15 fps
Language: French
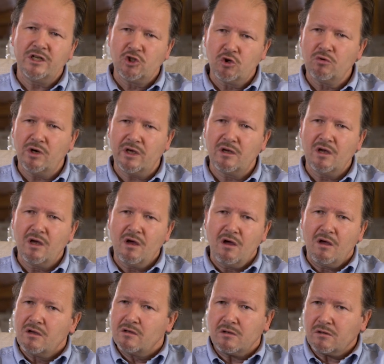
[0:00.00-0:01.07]
les juguler.
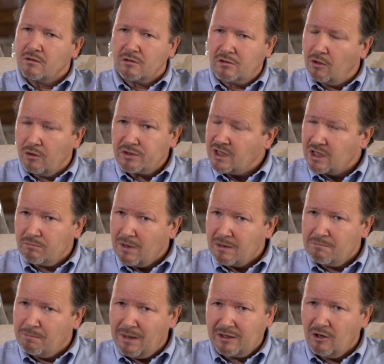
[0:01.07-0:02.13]
Dans cette
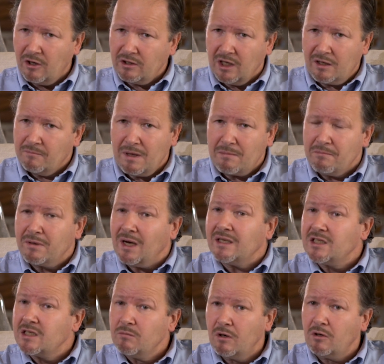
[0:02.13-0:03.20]
même période, hein, même
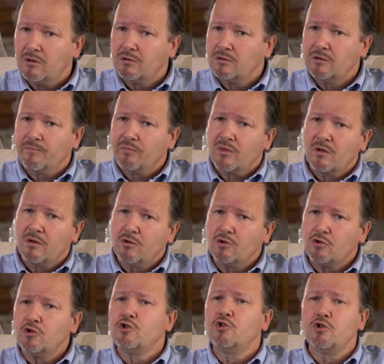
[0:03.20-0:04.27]
pratiquement
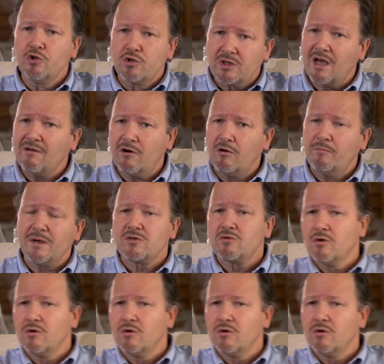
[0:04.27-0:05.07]
juste avant, parce